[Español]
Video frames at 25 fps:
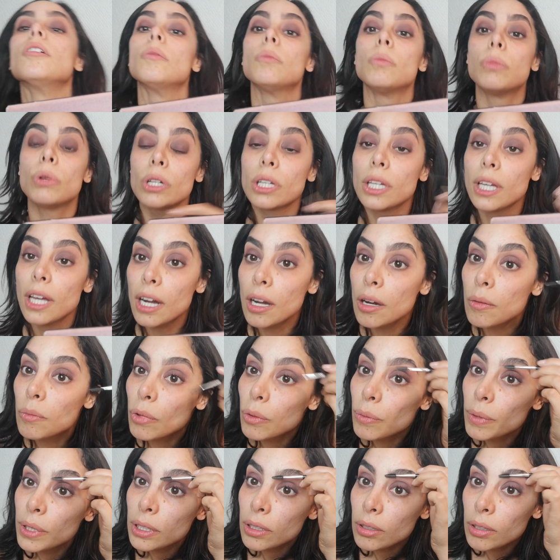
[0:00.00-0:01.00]
porque al
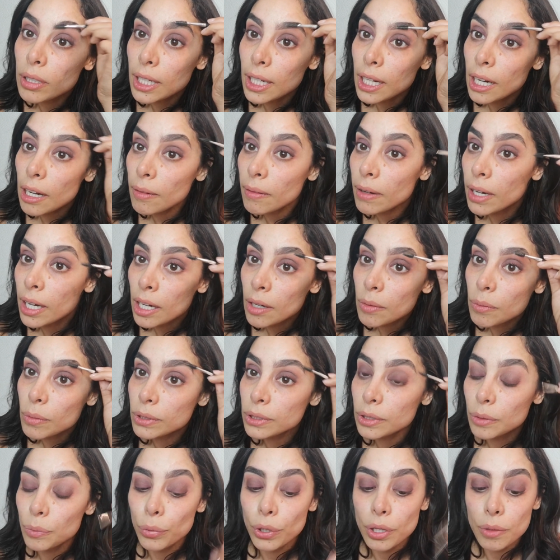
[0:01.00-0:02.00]
momento de grabar pues
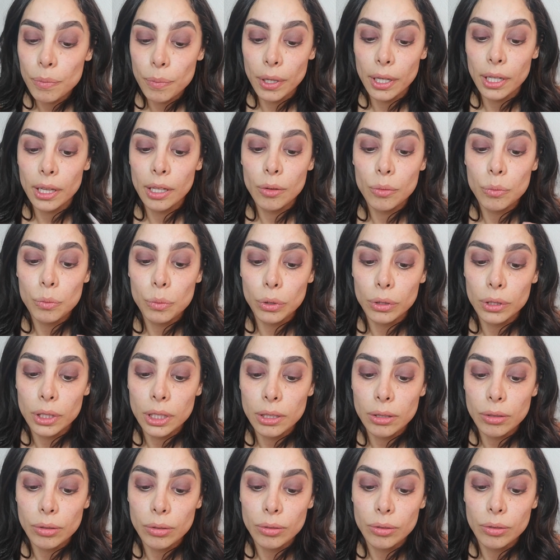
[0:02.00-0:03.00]
se puede perder un
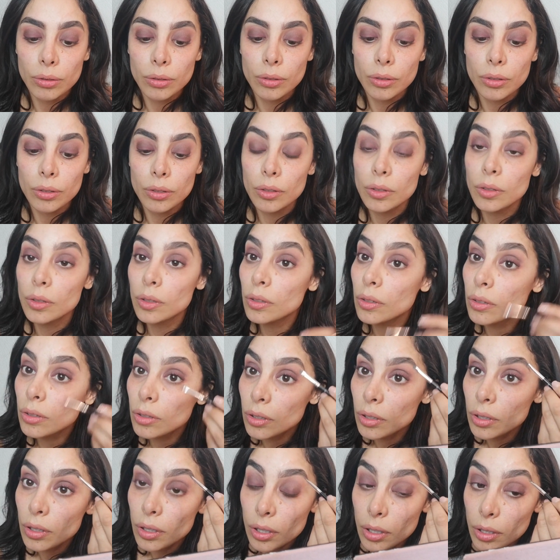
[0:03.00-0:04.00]
poquito.
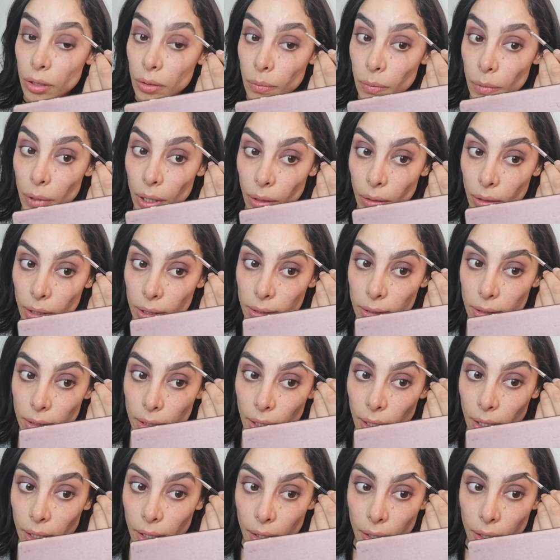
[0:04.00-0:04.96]
Pero ahí está.